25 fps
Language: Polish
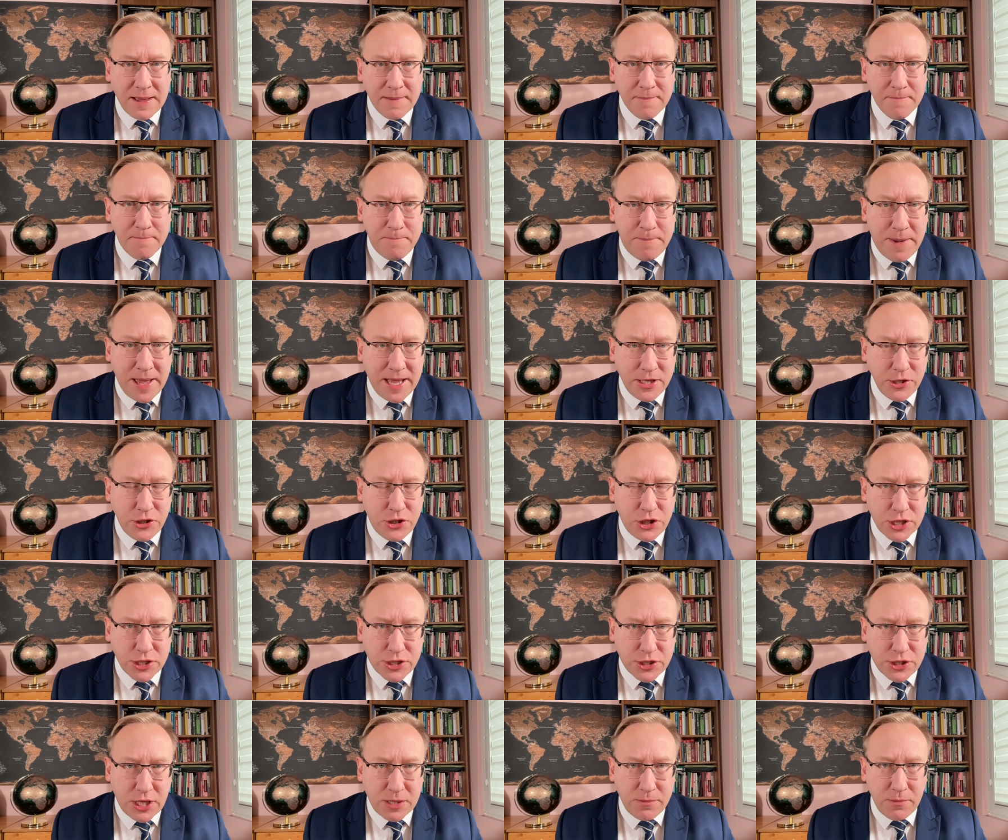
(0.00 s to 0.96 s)

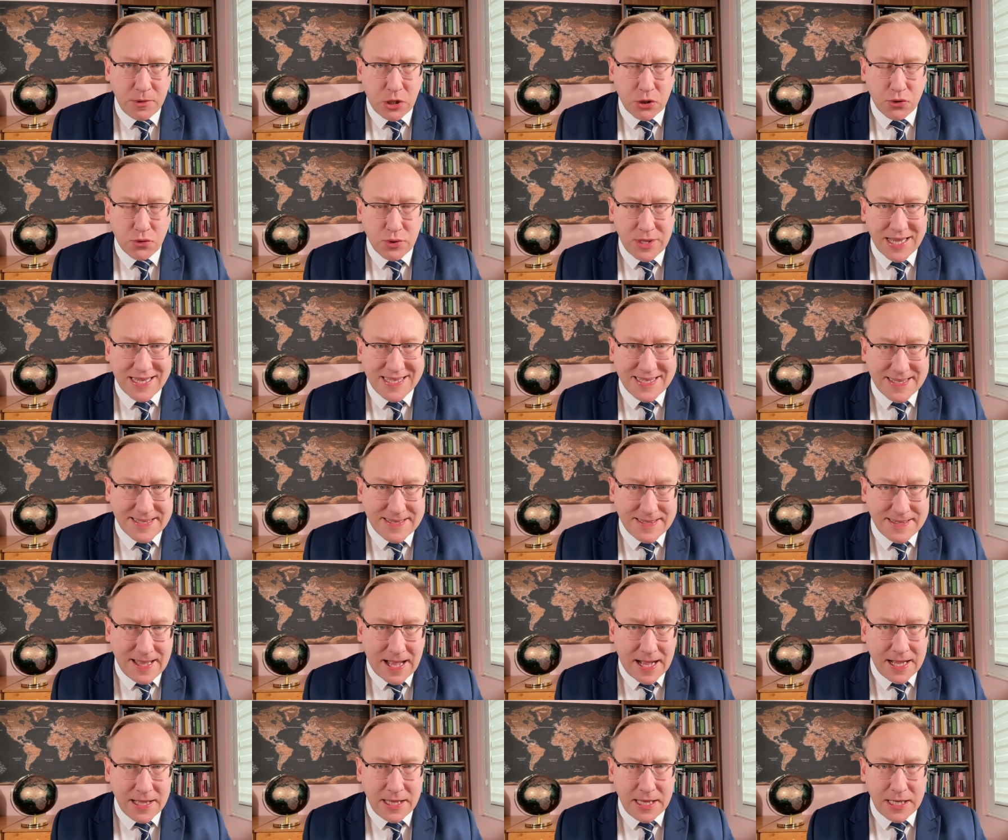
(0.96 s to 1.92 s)
będzie tym, które
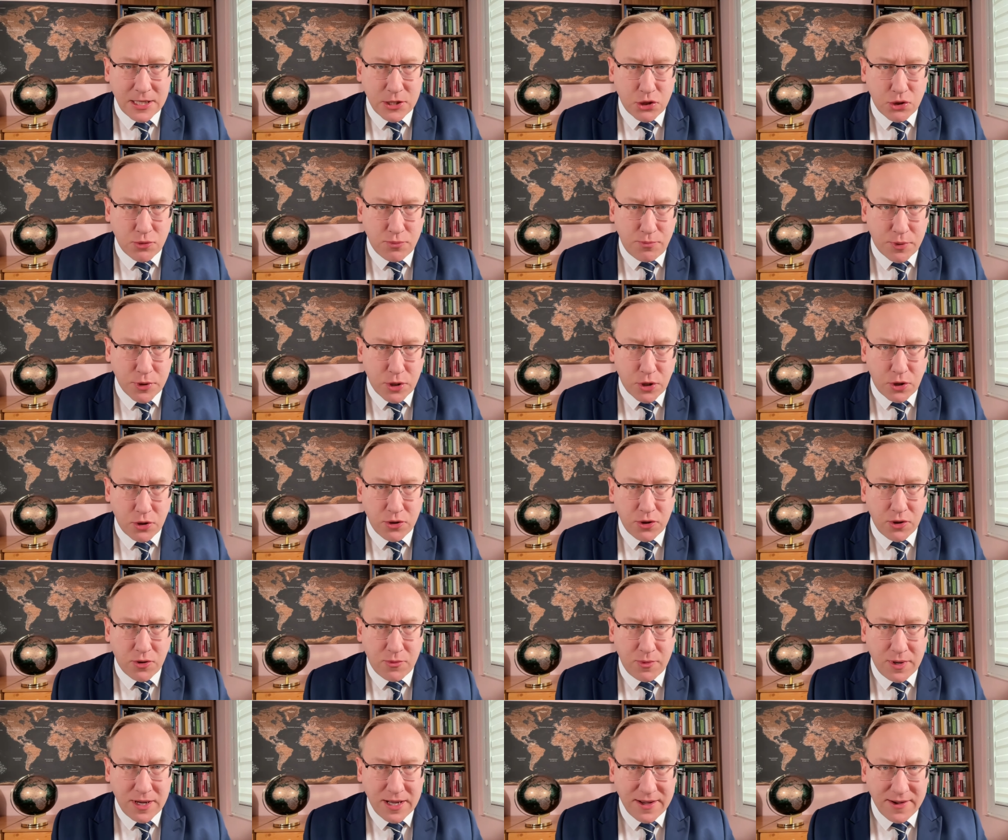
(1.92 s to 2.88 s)
stanie z
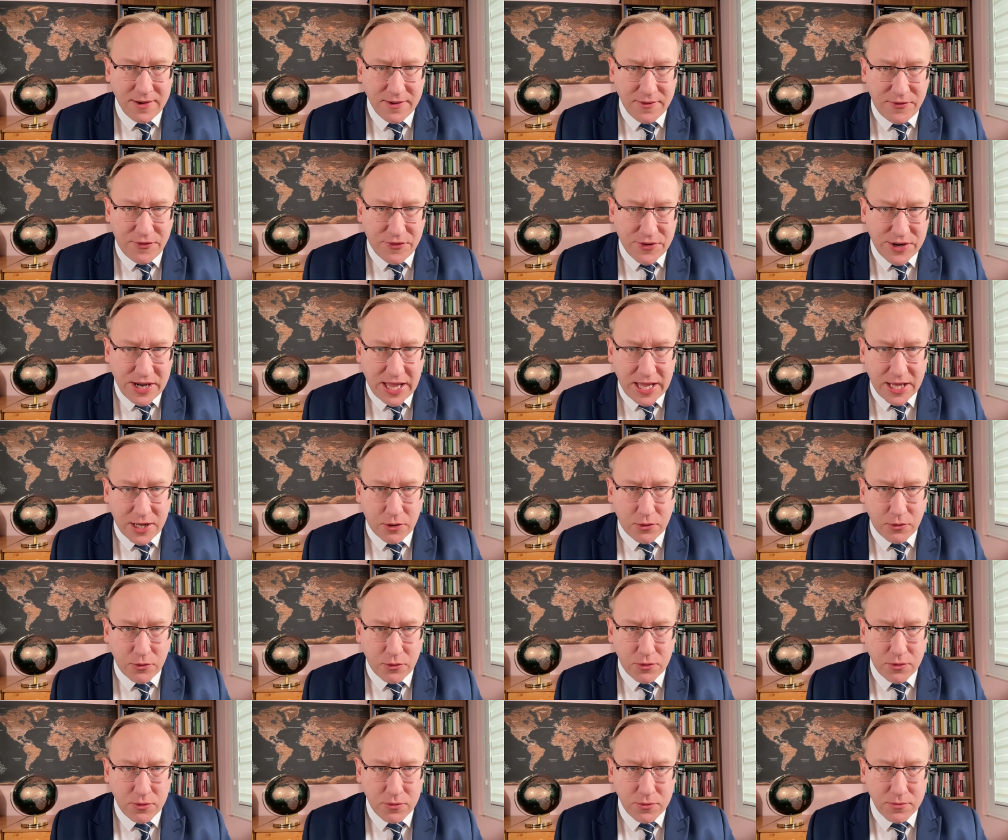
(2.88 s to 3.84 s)
bronią w
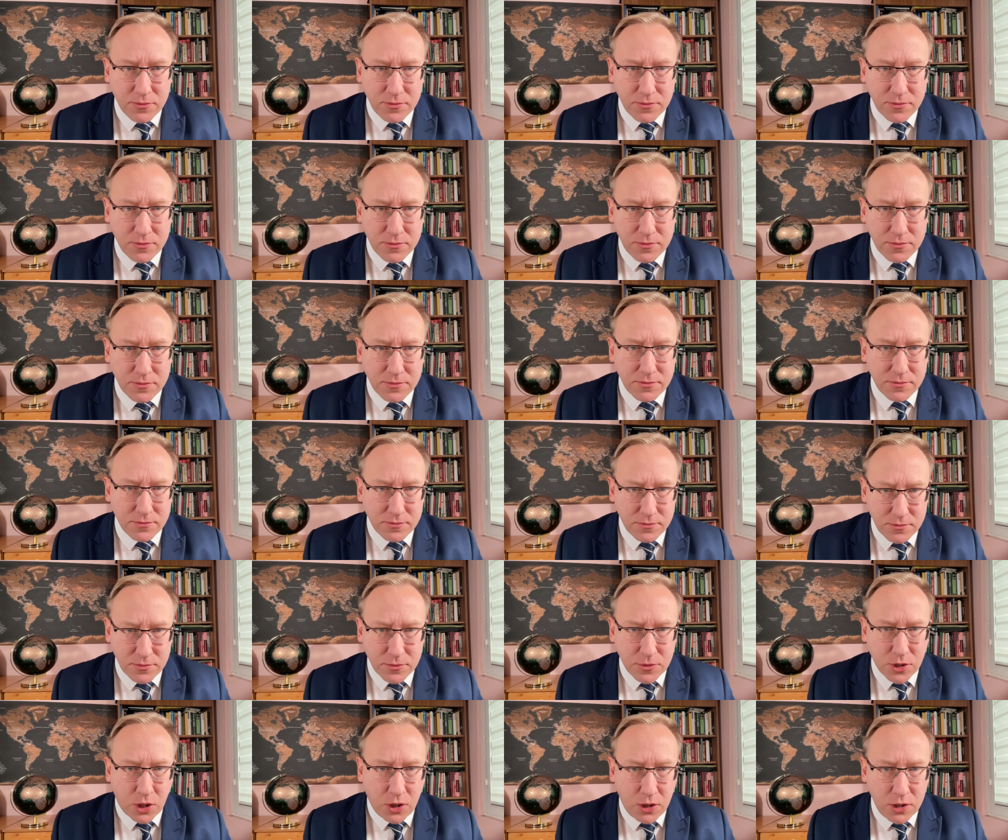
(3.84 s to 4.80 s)
ręku.
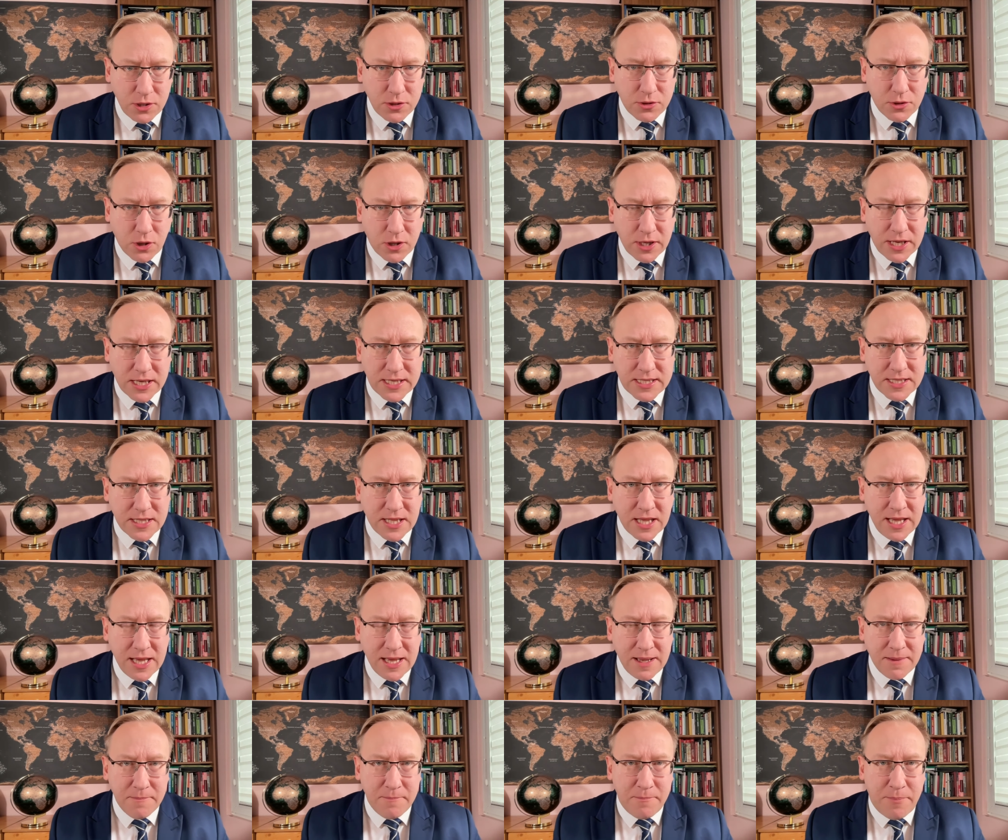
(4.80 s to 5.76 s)
No i to jest
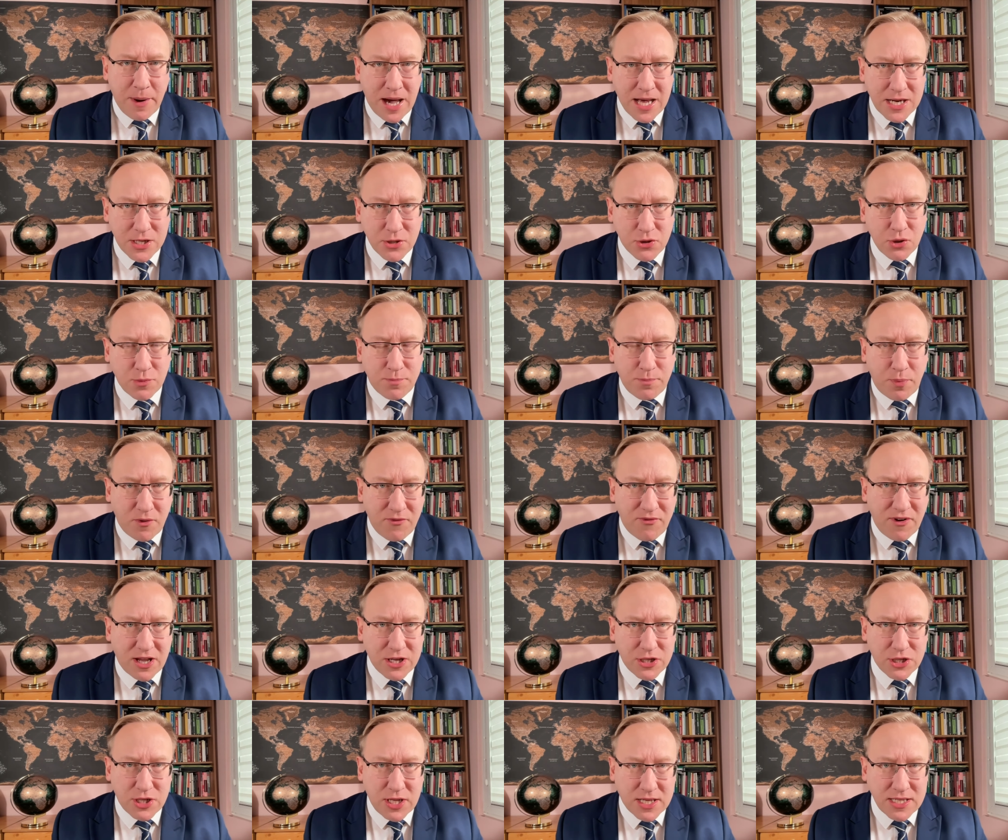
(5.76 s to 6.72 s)
bardzo
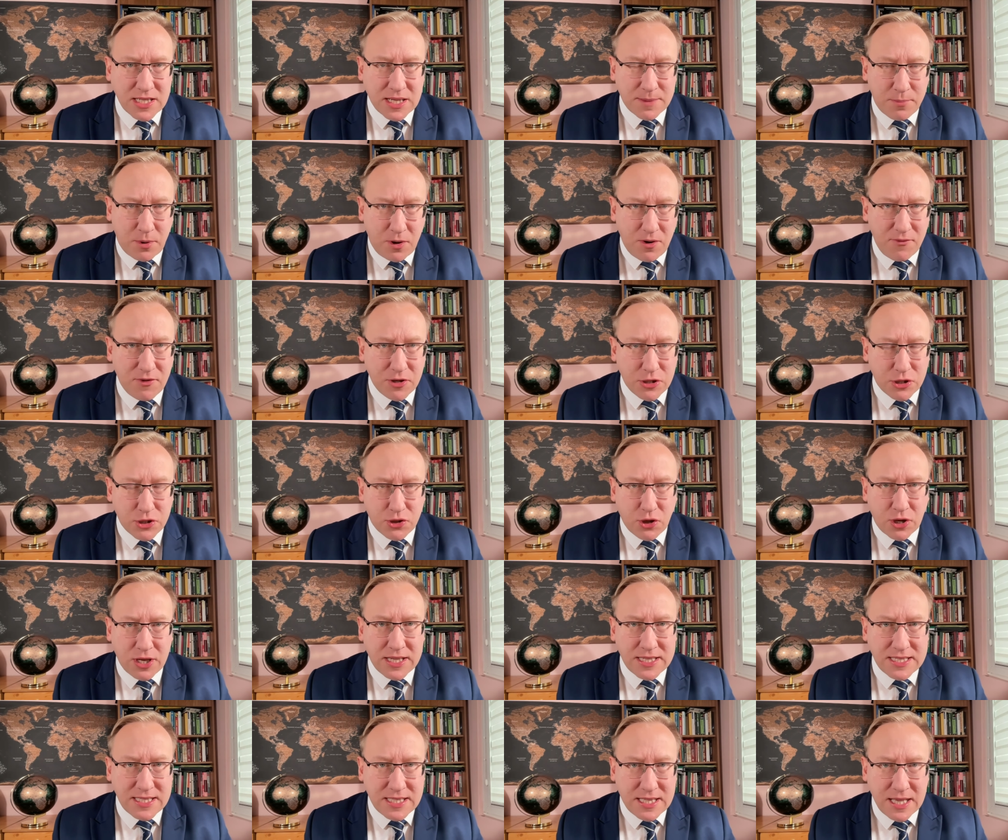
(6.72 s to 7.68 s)
poważna zapowiedź.
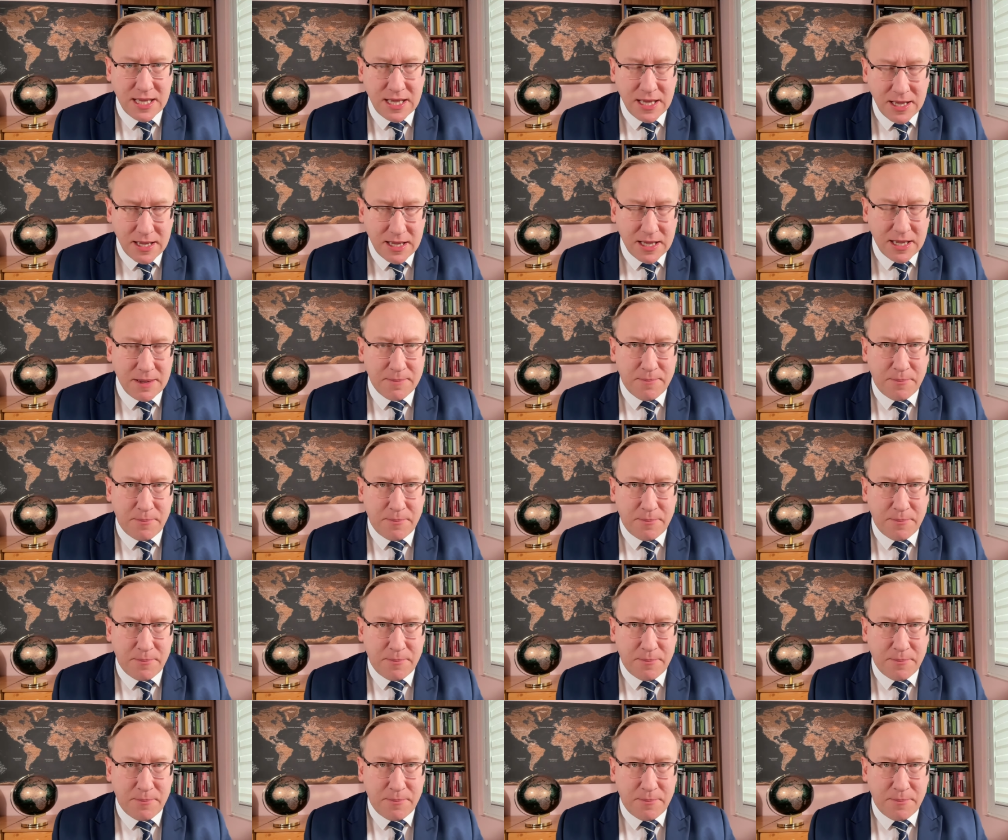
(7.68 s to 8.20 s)
To jest e,